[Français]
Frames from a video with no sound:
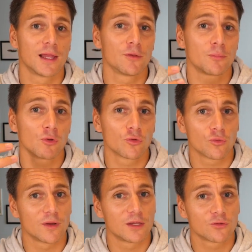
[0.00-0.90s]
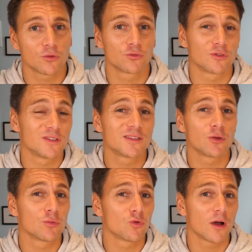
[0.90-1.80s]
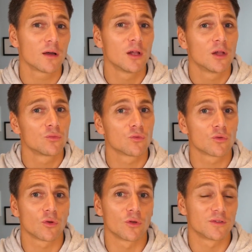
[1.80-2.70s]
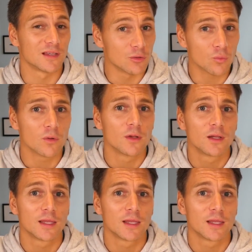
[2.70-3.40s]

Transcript: il a une période de convalescence de 6 à 8 mois, donc euh, c'est long.